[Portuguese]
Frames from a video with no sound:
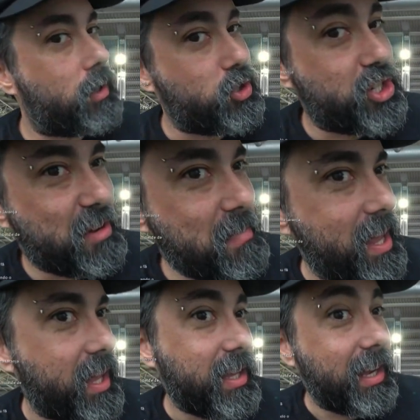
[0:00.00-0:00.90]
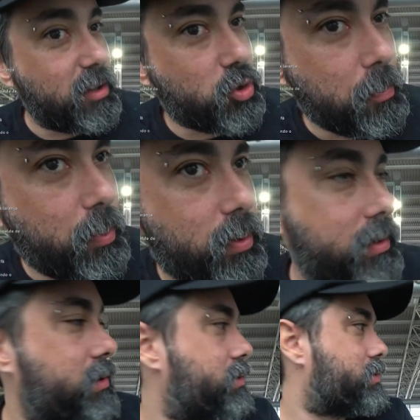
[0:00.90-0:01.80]
Chamei. E ele
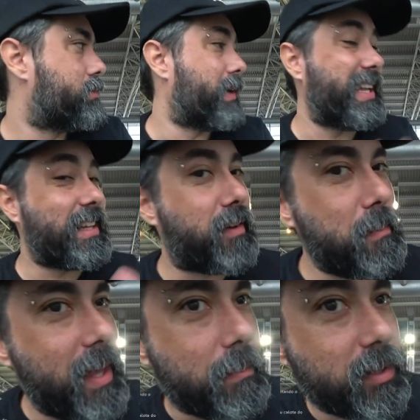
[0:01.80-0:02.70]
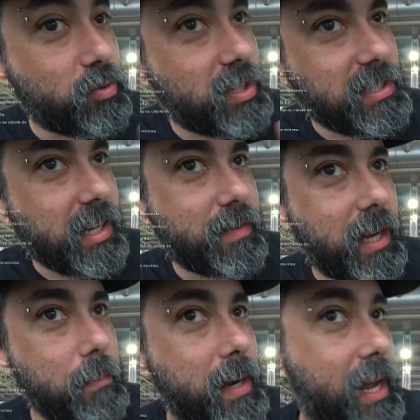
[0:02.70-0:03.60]
topou. Mas ele tava bêbado, não sei se ele
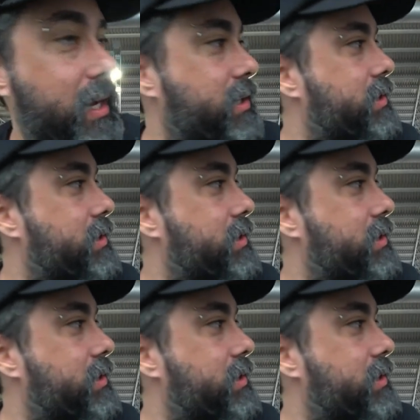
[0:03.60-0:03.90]
vai lembrar.